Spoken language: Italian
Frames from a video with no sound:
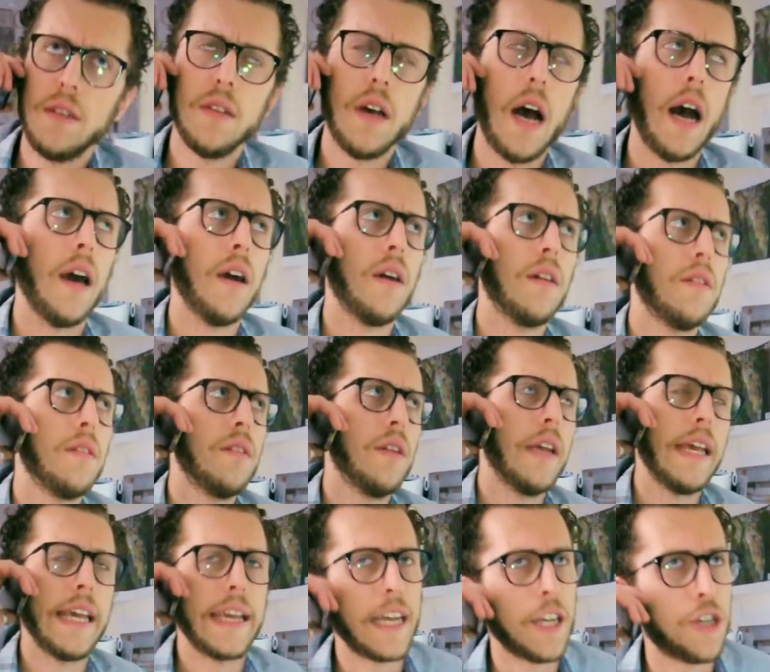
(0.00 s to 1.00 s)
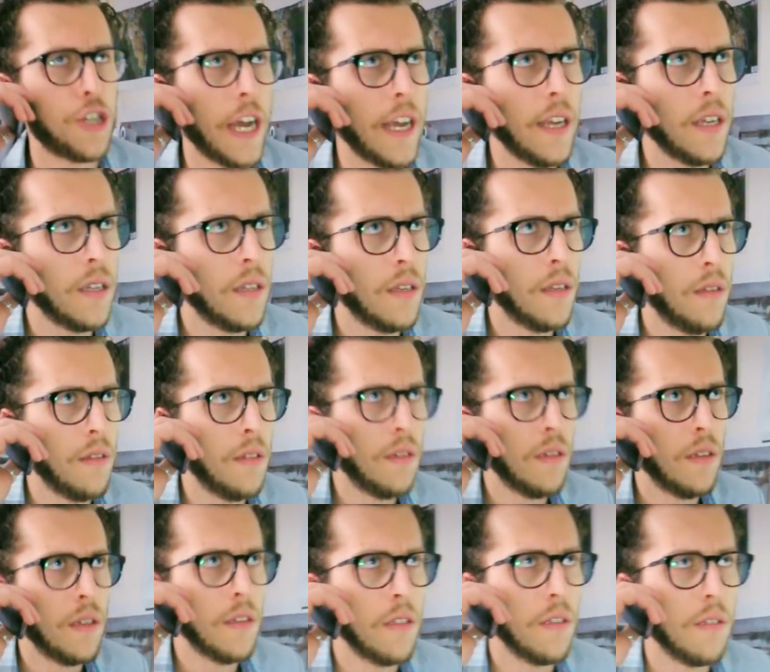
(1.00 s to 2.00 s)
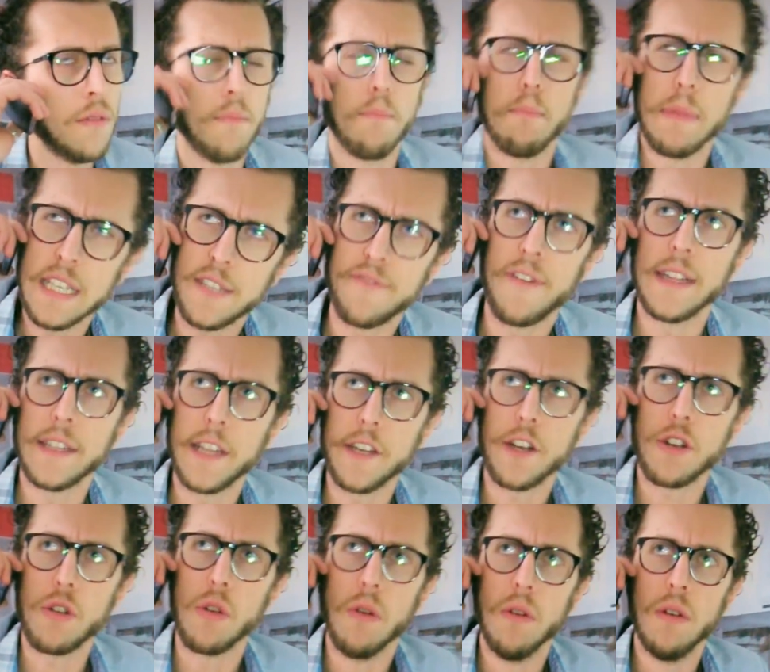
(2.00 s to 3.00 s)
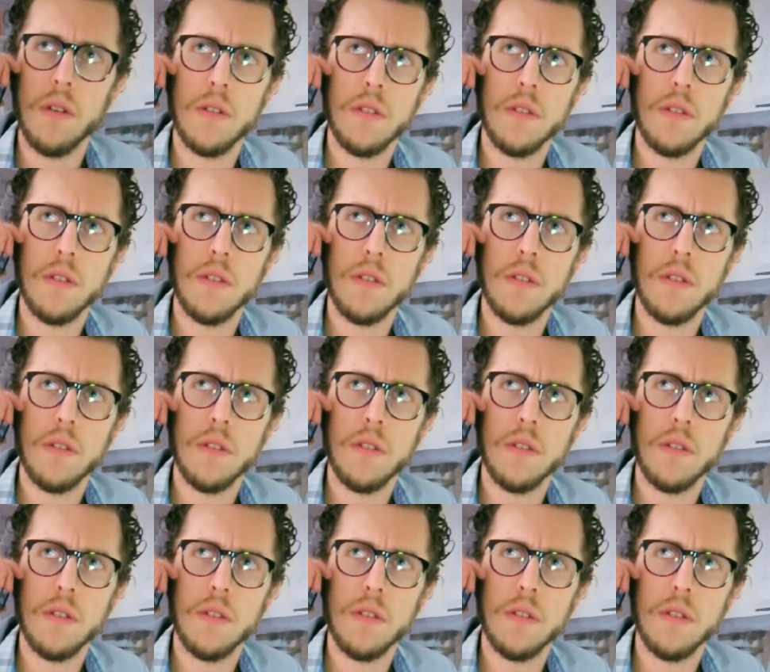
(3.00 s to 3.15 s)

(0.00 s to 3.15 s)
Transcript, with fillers: Ah, e che c'è? Miss Valderro.